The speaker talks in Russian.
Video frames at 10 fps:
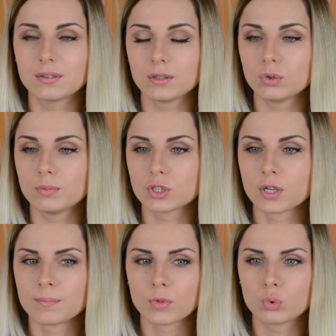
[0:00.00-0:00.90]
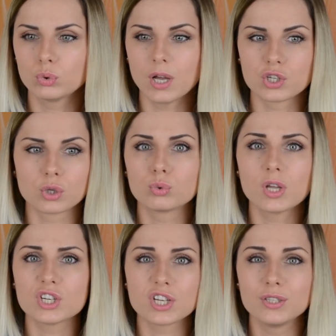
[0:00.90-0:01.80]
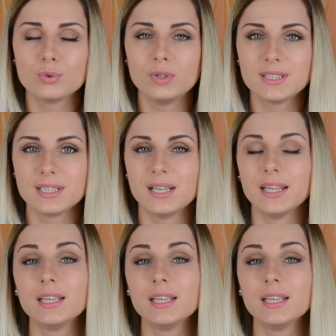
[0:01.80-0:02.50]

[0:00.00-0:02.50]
ты думаешь, куда же, куда же они улетели.